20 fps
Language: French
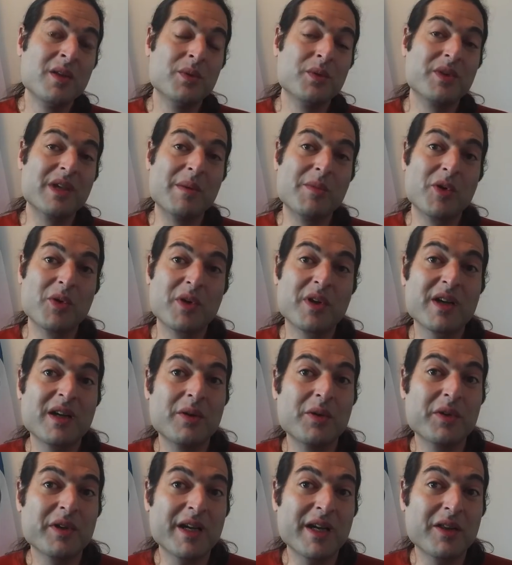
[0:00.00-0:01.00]
notamment
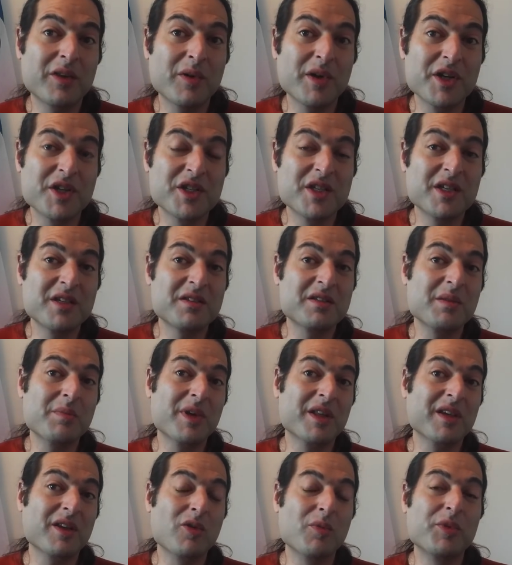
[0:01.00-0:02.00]
le tract en HD, c'est
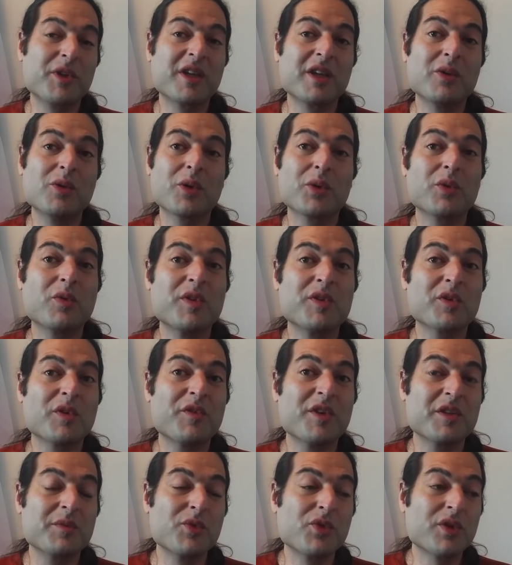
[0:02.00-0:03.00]
pas très compliqué de le retrouver sur
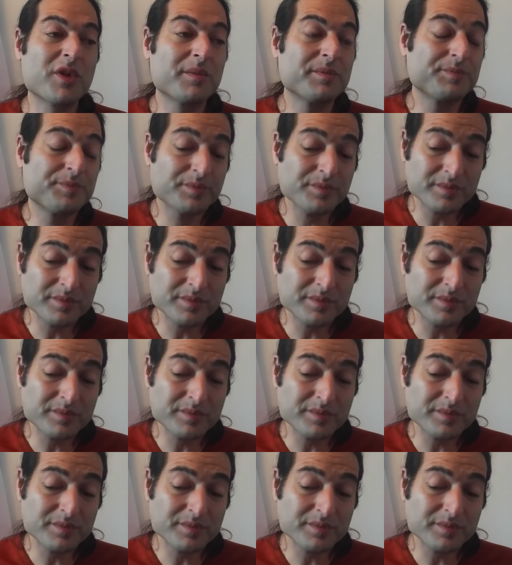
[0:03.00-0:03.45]
Facebook